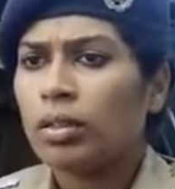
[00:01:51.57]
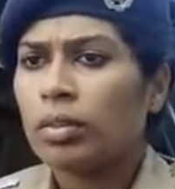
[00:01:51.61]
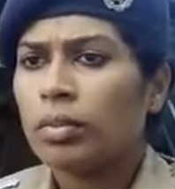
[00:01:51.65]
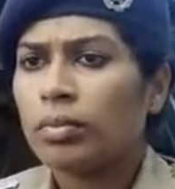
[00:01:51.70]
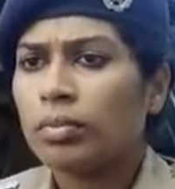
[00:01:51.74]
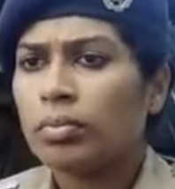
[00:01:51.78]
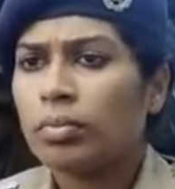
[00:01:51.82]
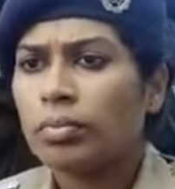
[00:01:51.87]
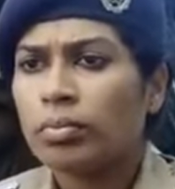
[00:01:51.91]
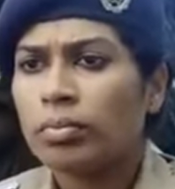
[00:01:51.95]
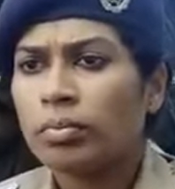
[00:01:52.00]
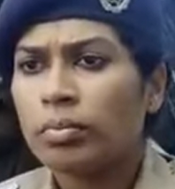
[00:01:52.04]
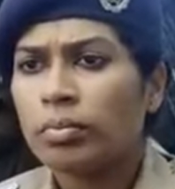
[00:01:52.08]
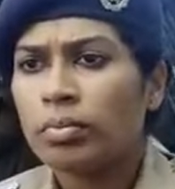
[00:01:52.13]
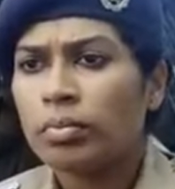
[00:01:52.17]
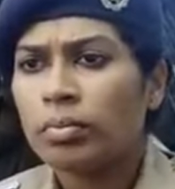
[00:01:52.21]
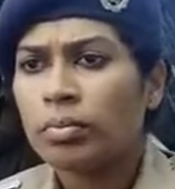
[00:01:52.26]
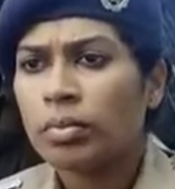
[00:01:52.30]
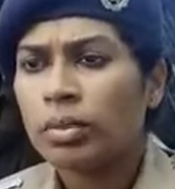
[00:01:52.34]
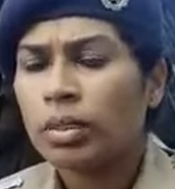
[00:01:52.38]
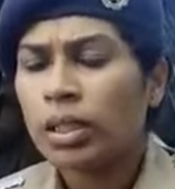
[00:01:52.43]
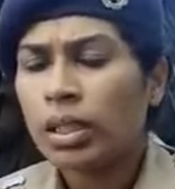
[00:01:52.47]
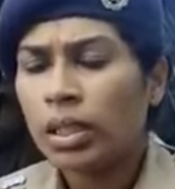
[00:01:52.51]

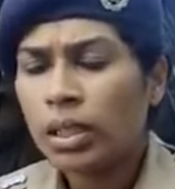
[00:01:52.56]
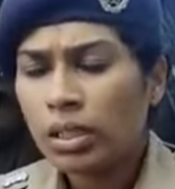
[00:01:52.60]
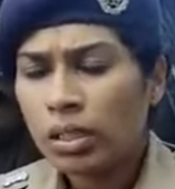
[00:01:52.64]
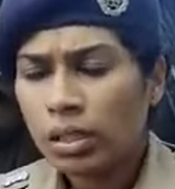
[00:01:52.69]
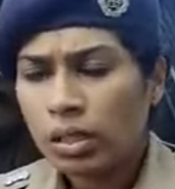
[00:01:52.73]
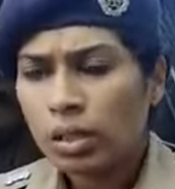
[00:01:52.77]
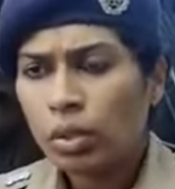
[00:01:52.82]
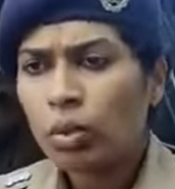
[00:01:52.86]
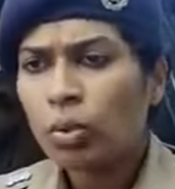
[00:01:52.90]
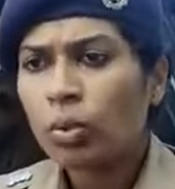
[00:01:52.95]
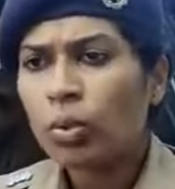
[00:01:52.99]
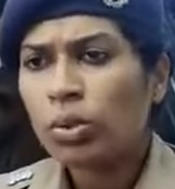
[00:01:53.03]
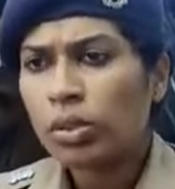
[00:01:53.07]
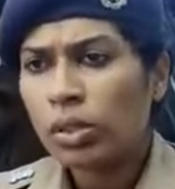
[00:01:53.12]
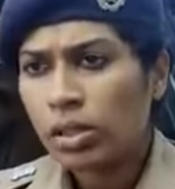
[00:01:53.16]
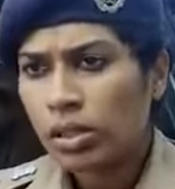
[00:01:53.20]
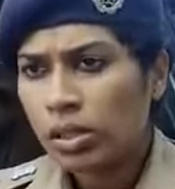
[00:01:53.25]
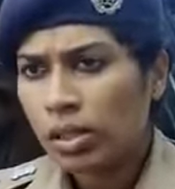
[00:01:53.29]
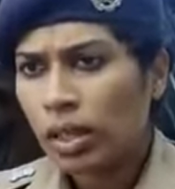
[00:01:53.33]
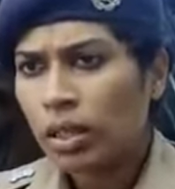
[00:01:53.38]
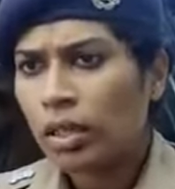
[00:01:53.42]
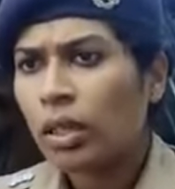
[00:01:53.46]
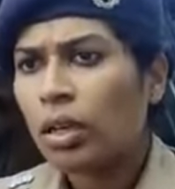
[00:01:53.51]
तीस लोगों
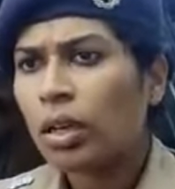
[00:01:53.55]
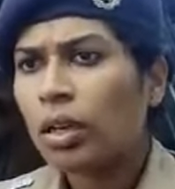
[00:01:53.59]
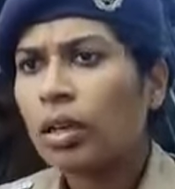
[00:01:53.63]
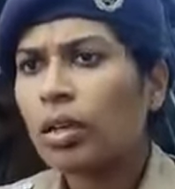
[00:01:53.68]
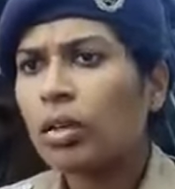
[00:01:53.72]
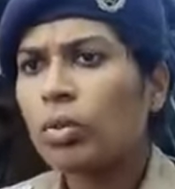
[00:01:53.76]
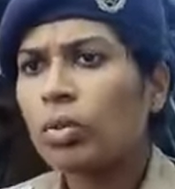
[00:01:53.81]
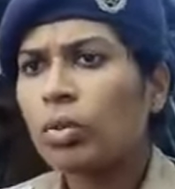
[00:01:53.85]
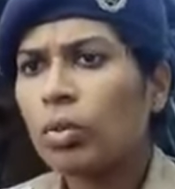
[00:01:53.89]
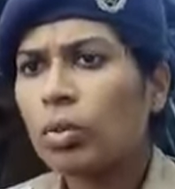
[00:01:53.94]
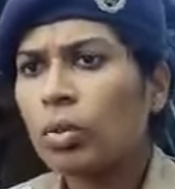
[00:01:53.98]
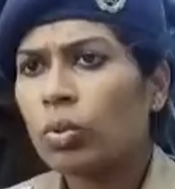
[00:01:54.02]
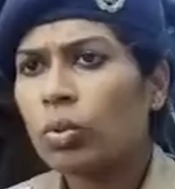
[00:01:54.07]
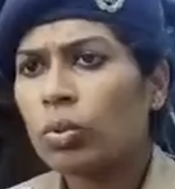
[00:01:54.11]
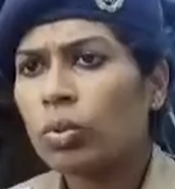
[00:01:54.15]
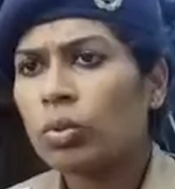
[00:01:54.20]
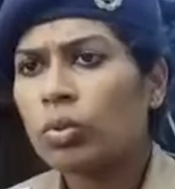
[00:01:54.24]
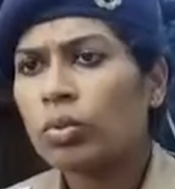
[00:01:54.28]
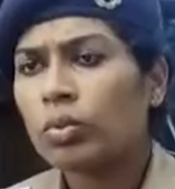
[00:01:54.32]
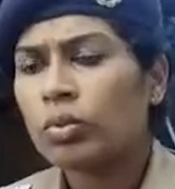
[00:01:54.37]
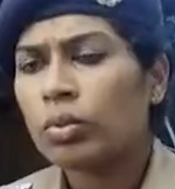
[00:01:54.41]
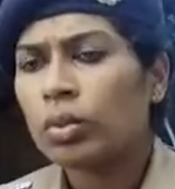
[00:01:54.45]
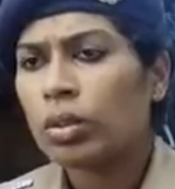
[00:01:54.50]
से ज़्यादा लोगों
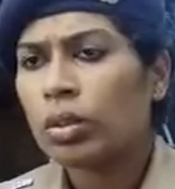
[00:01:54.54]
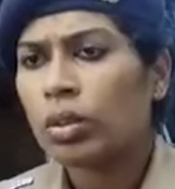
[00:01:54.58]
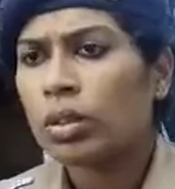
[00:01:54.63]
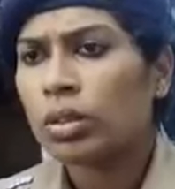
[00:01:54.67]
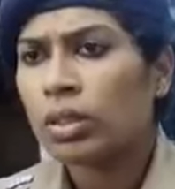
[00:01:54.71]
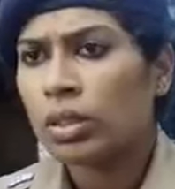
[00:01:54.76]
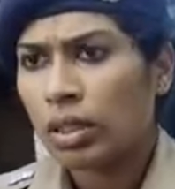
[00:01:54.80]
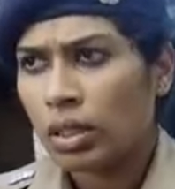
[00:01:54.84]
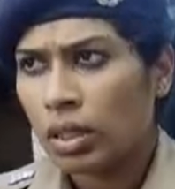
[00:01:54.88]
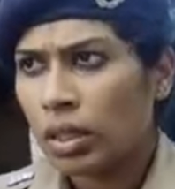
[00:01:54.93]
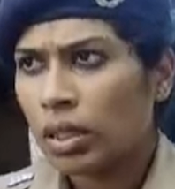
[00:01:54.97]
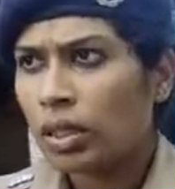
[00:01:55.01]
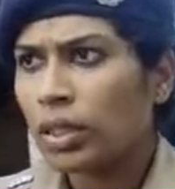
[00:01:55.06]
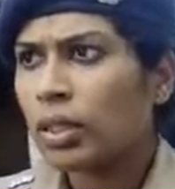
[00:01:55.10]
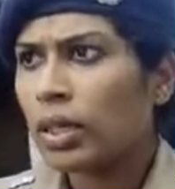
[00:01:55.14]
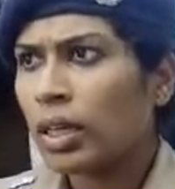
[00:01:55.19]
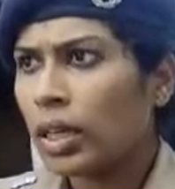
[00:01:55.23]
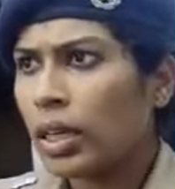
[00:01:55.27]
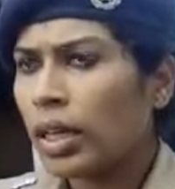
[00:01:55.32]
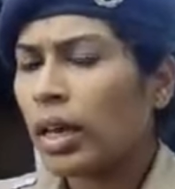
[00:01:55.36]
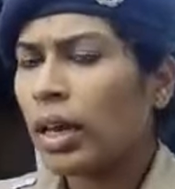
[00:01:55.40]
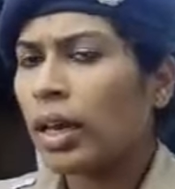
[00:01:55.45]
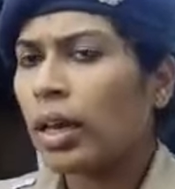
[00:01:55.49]
को चिन्हित
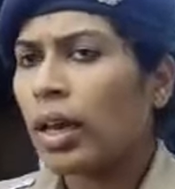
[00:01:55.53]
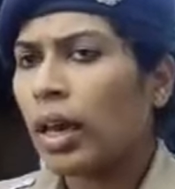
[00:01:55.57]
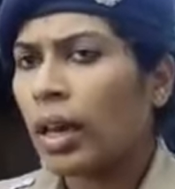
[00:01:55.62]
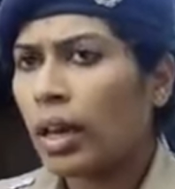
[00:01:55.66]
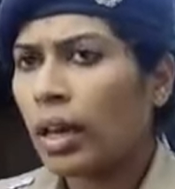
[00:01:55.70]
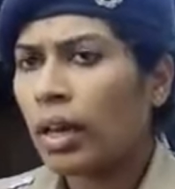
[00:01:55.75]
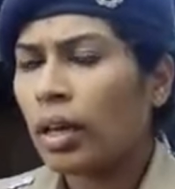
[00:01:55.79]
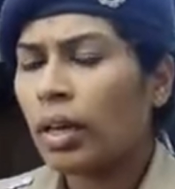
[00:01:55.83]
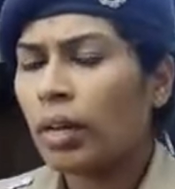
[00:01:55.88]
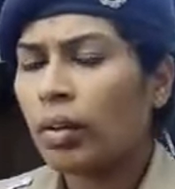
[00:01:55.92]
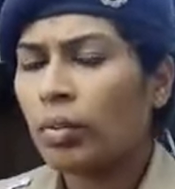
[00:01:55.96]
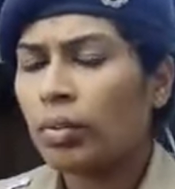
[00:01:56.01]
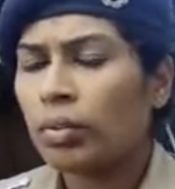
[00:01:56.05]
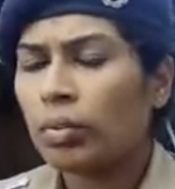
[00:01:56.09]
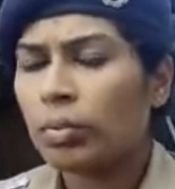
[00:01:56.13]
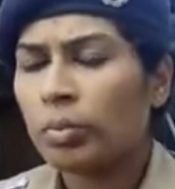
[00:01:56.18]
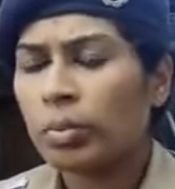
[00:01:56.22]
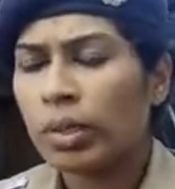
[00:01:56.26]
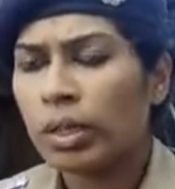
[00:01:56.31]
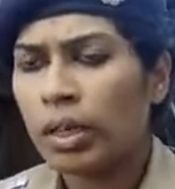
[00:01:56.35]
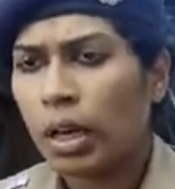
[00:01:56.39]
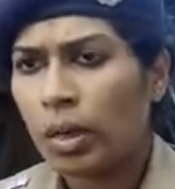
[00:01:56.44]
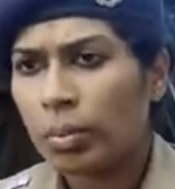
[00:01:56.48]
कर लिया गया है
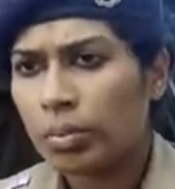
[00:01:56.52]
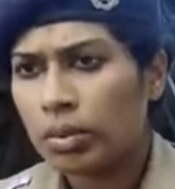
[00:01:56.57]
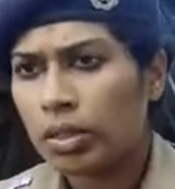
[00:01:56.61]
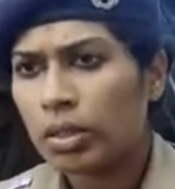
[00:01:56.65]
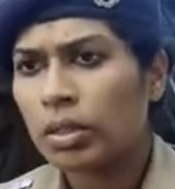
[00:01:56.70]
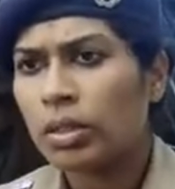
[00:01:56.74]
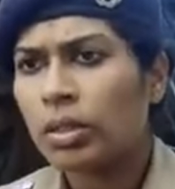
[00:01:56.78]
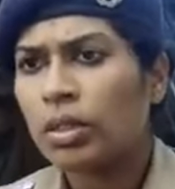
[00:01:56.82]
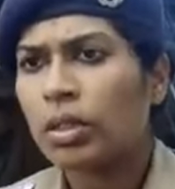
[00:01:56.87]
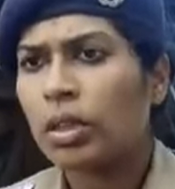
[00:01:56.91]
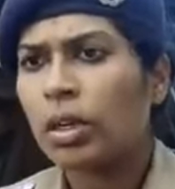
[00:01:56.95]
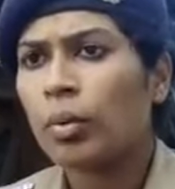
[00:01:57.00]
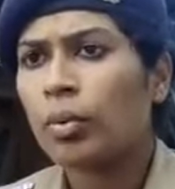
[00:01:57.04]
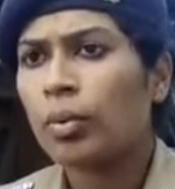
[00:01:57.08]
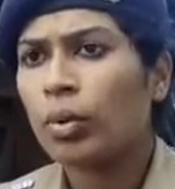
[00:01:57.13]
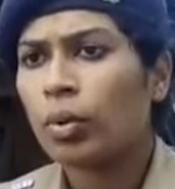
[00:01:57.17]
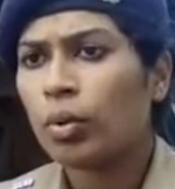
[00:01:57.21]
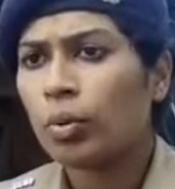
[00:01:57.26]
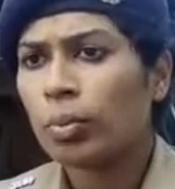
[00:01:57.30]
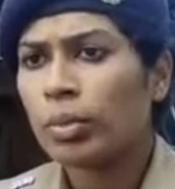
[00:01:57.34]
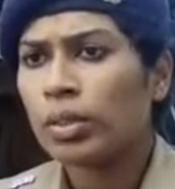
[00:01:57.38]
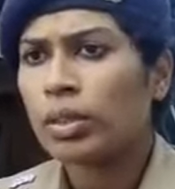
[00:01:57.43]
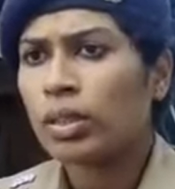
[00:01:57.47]
उन पर नामजद
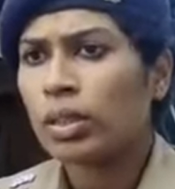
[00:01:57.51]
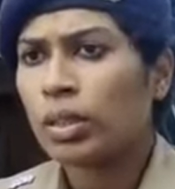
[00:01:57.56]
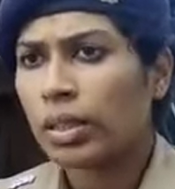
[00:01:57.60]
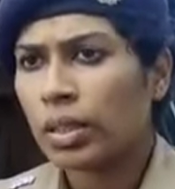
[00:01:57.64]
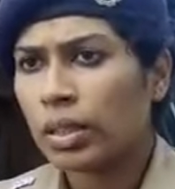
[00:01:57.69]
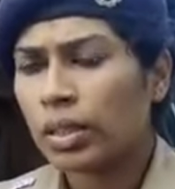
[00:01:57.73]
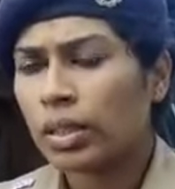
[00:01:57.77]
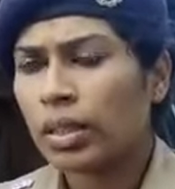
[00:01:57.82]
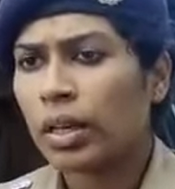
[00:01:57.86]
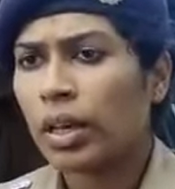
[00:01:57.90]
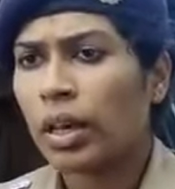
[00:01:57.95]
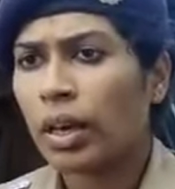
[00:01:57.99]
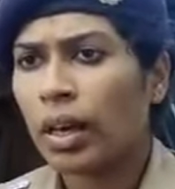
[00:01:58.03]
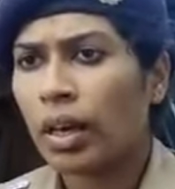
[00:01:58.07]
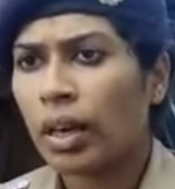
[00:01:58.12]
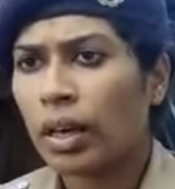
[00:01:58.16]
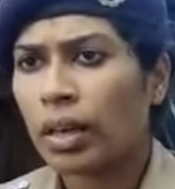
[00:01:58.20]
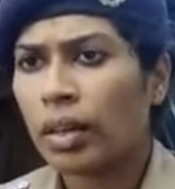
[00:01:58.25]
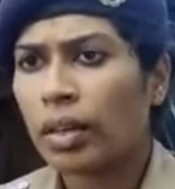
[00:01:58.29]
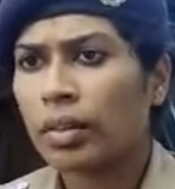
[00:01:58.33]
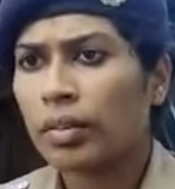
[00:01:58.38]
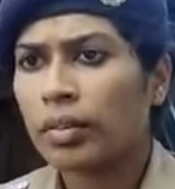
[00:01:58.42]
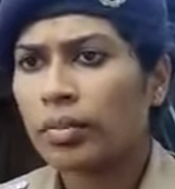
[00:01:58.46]
अभियोग पंजीकृत किया
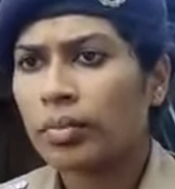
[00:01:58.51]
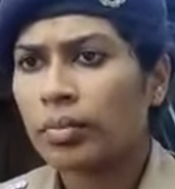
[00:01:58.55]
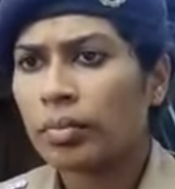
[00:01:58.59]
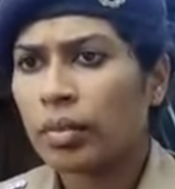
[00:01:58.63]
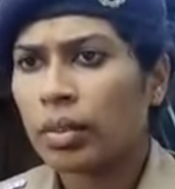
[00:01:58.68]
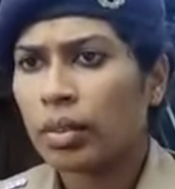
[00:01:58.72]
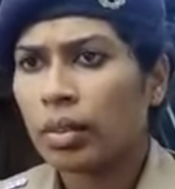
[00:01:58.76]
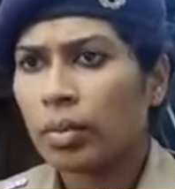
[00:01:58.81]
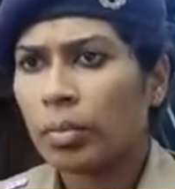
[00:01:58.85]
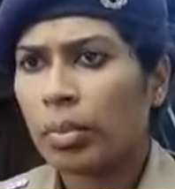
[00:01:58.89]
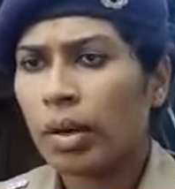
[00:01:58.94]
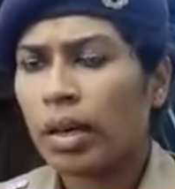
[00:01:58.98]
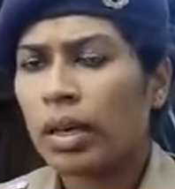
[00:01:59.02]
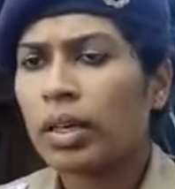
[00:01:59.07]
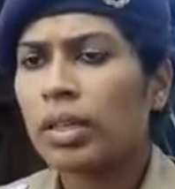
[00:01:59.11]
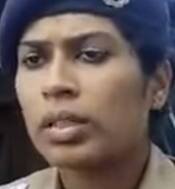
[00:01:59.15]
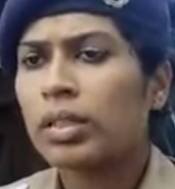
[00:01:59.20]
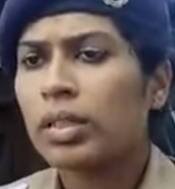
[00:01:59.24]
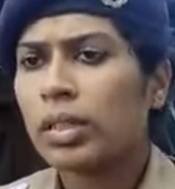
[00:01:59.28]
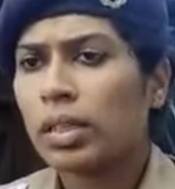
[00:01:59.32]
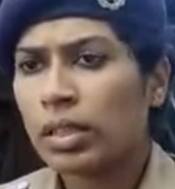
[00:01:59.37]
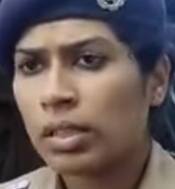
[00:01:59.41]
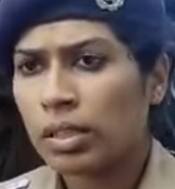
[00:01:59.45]
गया है
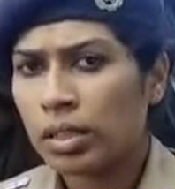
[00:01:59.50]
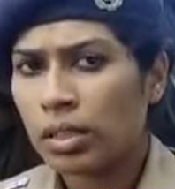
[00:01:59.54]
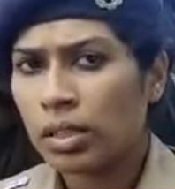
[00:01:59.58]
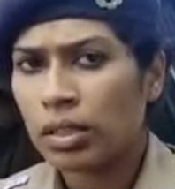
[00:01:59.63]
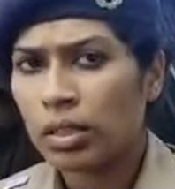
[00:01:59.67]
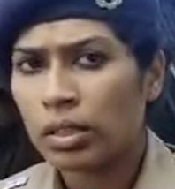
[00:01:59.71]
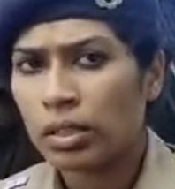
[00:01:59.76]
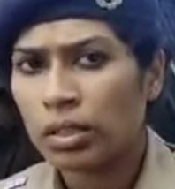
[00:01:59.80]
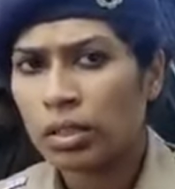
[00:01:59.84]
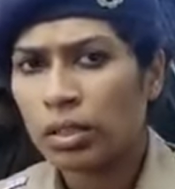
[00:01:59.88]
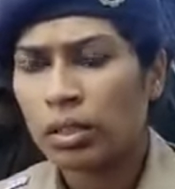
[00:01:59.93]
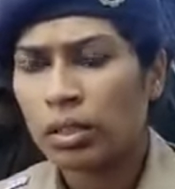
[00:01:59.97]
बाकी शेष